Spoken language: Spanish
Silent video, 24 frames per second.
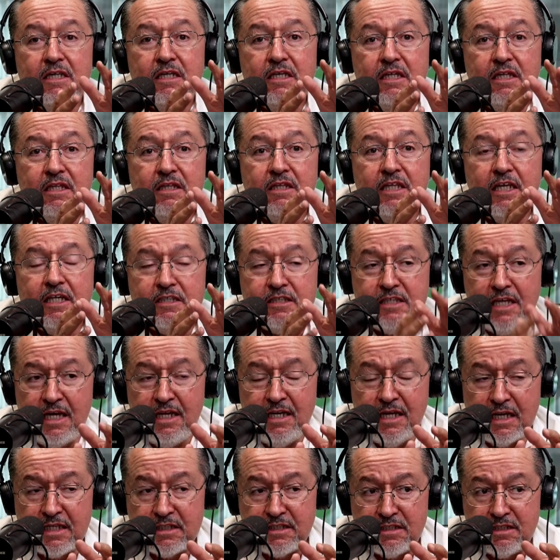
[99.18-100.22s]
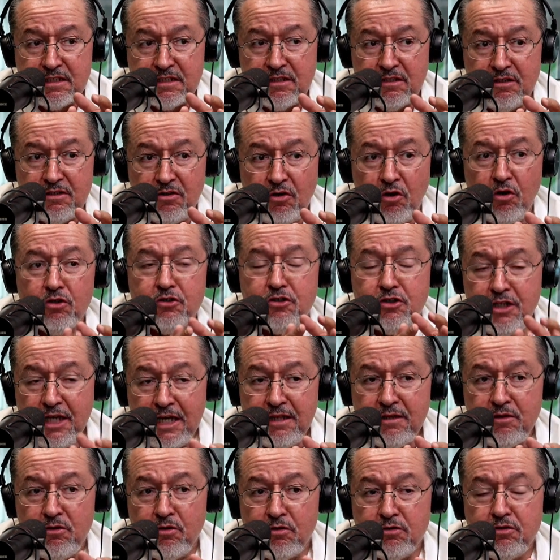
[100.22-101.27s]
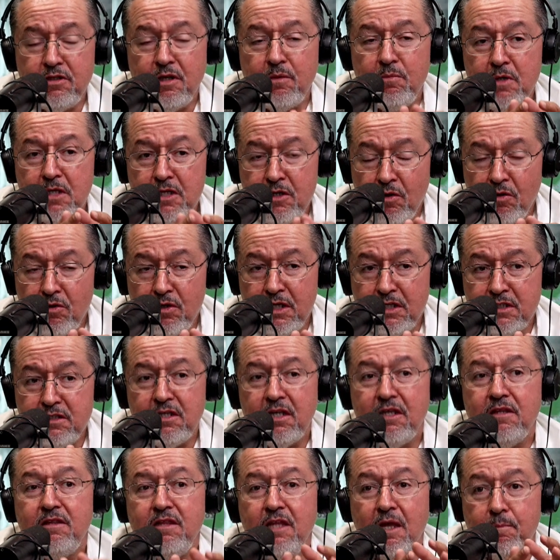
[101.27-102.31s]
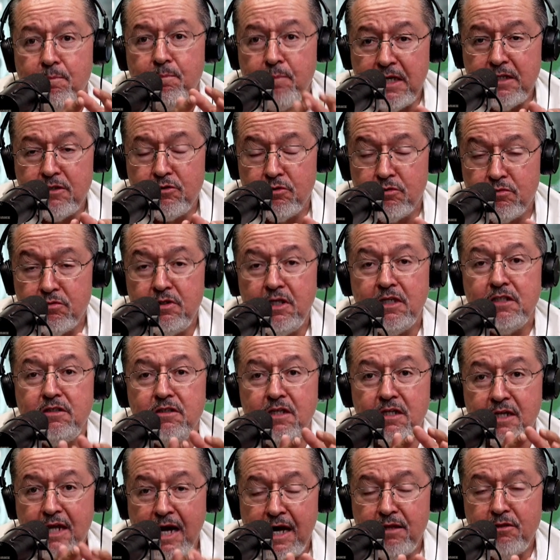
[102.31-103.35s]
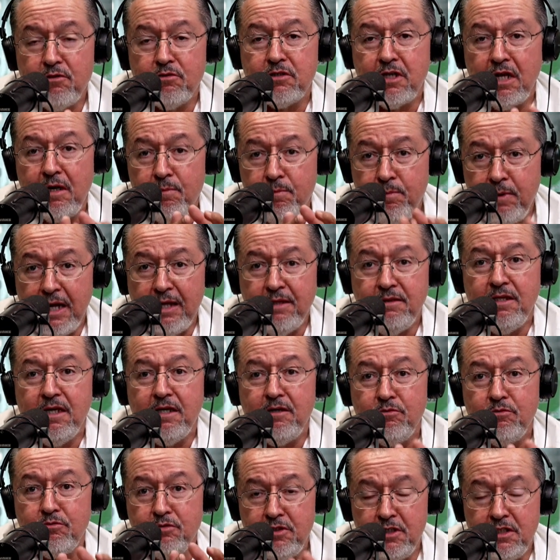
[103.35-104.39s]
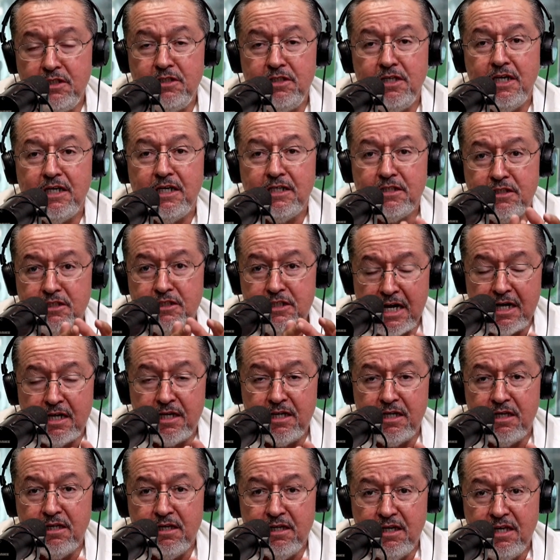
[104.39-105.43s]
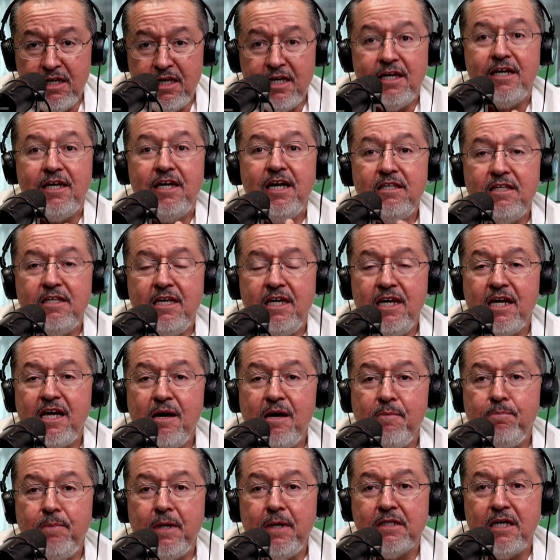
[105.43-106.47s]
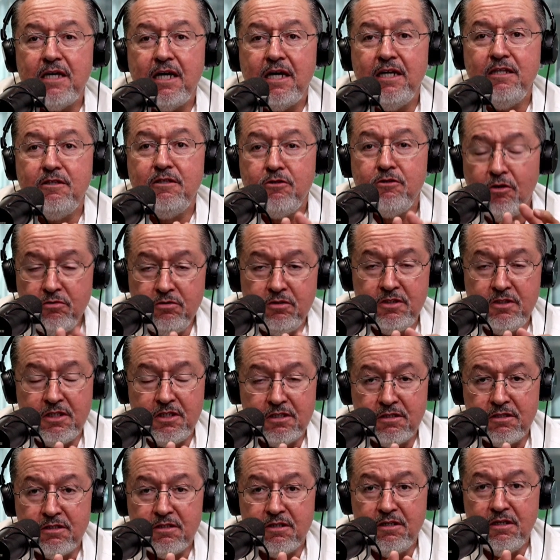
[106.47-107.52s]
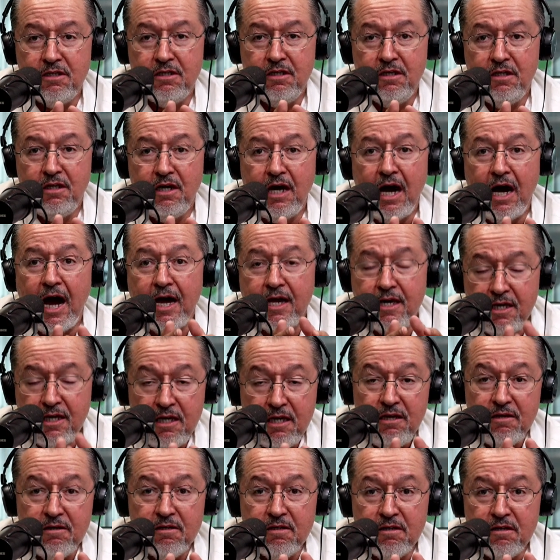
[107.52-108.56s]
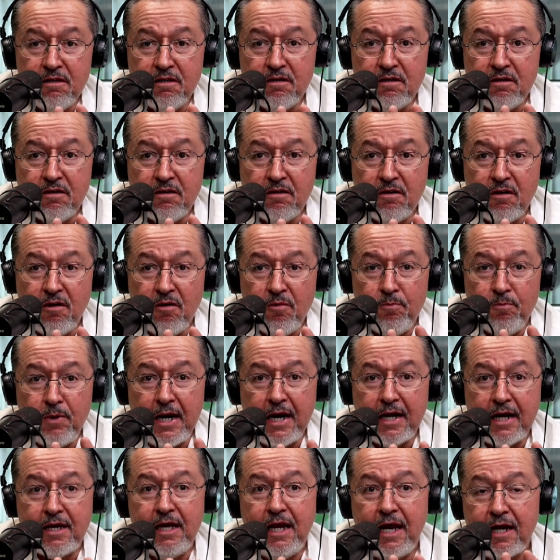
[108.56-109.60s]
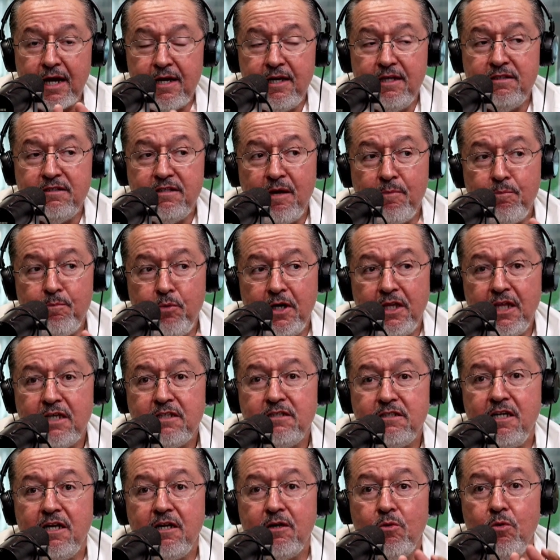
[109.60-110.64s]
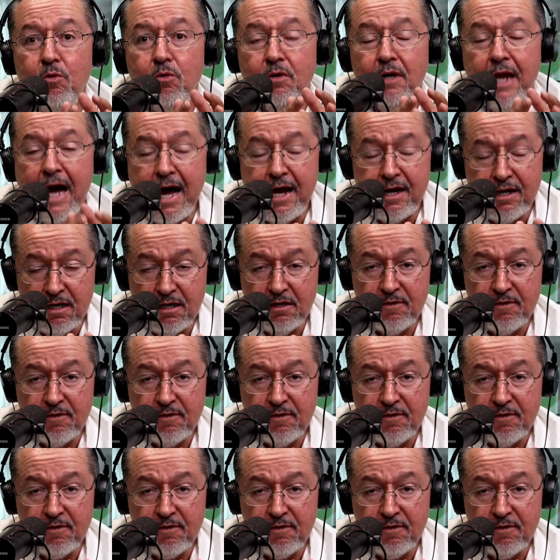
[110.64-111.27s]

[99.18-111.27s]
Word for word: decenas o cientos de millones de pesos destinados al plan de justicia Jackie. ¿Qué tiene que pasar entonces? Ahí para que la gente pueda circular